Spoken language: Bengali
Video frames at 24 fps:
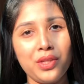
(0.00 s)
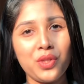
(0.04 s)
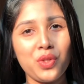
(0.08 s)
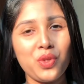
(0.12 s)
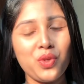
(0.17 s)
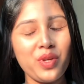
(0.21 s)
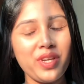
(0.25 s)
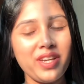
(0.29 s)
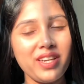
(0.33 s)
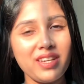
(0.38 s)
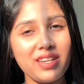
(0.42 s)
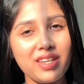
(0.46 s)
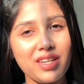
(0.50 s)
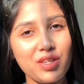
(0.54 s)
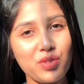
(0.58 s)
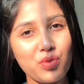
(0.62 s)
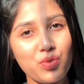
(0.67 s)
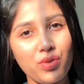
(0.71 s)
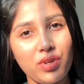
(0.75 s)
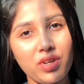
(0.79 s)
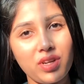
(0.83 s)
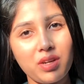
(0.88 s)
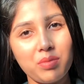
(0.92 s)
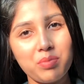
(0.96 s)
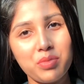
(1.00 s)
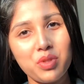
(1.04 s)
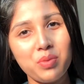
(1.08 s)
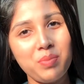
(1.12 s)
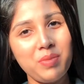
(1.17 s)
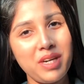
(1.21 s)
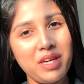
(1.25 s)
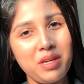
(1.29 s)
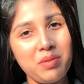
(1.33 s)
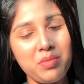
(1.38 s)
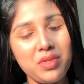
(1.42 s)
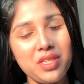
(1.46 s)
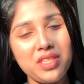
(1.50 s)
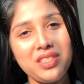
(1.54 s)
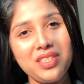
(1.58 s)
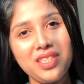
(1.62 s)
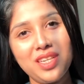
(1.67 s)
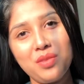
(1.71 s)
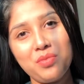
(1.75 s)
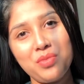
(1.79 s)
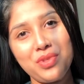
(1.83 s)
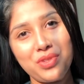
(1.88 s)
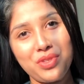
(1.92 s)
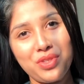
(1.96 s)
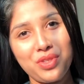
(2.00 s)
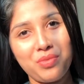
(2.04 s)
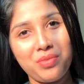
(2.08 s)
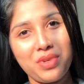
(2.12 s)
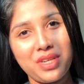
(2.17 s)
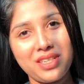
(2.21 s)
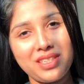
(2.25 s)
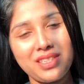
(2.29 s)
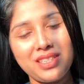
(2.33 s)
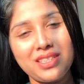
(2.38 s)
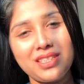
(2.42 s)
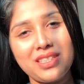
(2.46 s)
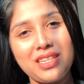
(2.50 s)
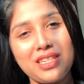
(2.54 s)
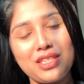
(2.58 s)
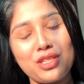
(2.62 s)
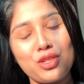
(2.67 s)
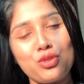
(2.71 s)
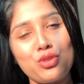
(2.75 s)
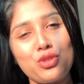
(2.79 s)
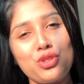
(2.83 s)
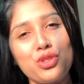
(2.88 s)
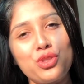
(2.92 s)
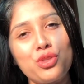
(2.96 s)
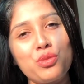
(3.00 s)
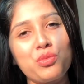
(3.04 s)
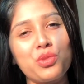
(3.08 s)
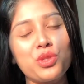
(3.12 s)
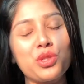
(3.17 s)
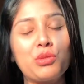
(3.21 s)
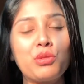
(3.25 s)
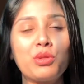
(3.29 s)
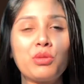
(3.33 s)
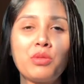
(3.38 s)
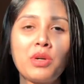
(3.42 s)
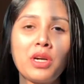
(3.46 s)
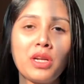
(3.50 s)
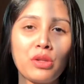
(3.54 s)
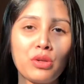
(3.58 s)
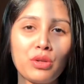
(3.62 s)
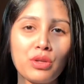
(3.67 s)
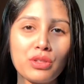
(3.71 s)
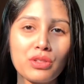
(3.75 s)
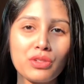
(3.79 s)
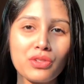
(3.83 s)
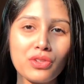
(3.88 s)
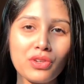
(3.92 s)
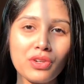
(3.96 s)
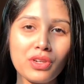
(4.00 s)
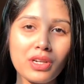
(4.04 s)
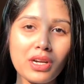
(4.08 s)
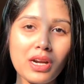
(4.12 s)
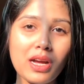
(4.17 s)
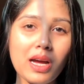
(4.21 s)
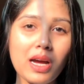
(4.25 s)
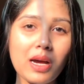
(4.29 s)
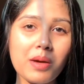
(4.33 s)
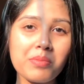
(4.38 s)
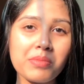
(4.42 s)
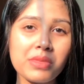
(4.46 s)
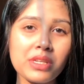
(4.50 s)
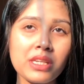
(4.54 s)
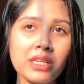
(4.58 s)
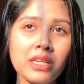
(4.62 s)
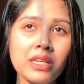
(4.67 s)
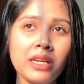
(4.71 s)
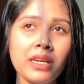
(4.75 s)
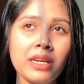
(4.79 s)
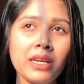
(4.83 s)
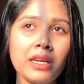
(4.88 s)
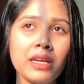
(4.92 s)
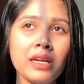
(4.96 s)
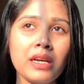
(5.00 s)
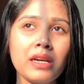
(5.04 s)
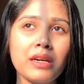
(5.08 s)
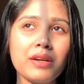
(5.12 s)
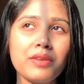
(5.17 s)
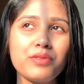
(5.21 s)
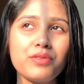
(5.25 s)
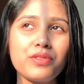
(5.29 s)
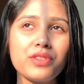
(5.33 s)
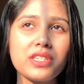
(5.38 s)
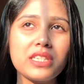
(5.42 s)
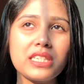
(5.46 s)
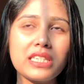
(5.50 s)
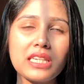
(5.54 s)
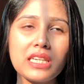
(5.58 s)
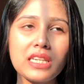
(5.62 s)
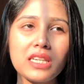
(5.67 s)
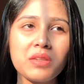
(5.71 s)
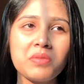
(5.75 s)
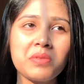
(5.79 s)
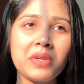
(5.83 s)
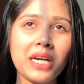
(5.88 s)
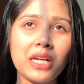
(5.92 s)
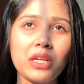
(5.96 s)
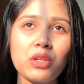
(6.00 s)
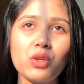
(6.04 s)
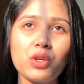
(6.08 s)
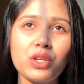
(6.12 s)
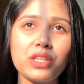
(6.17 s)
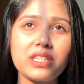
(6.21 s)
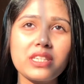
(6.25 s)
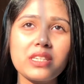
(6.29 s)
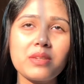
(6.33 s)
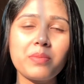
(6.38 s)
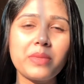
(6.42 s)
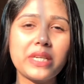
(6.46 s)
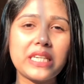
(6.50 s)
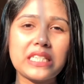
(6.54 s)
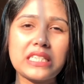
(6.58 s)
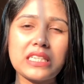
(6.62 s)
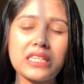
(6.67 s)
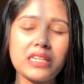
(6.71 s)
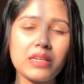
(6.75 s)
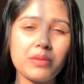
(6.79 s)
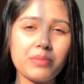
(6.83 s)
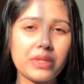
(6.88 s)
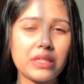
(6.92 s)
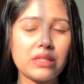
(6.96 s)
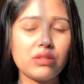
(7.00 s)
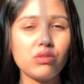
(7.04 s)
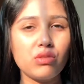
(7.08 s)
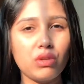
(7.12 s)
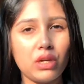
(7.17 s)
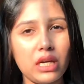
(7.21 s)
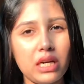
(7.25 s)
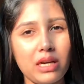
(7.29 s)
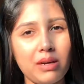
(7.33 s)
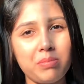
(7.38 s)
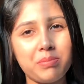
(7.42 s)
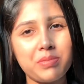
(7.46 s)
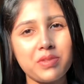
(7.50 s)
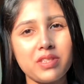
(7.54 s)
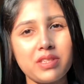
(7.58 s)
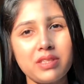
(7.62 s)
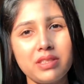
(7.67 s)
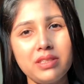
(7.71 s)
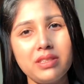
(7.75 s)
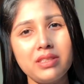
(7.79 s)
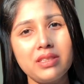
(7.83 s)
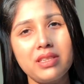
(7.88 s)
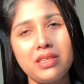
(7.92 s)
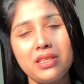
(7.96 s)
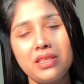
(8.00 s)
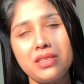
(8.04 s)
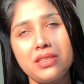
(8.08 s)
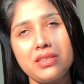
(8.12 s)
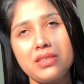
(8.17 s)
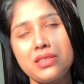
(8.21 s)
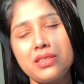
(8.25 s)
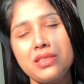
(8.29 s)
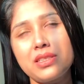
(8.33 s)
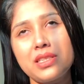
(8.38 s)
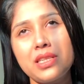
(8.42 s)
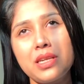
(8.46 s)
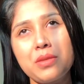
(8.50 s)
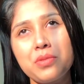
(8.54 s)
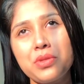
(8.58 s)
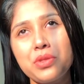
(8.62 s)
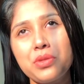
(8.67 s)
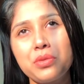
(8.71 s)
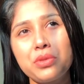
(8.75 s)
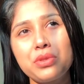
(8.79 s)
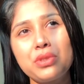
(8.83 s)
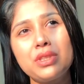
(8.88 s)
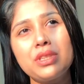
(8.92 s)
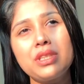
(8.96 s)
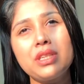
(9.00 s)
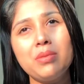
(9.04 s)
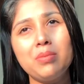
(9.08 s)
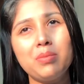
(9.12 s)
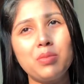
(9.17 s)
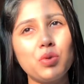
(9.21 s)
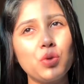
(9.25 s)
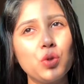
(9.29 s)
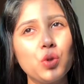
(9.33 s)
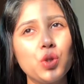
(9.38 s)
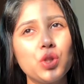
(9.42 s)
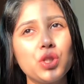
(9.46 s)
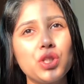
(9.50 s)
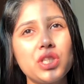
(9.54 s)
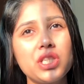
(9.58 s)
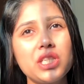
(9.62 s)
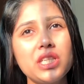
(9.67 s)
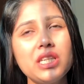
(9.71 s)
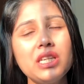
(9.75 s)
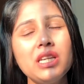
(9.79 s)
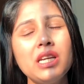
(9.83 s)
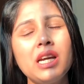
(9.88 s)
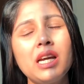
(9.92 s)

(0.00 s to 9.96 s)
তো হেই গাইজ ওয়েলকাম টু মাহমানজা আমি হচ্ছি মাসিক আশা করছি তোমরা সবাই ভালো আছো আর আমি ফিজিক্যালি ভালো আছি মেন্টালি আমি একটু আপসেট তার রিজনটা আমি তোমাদেরকে বলছি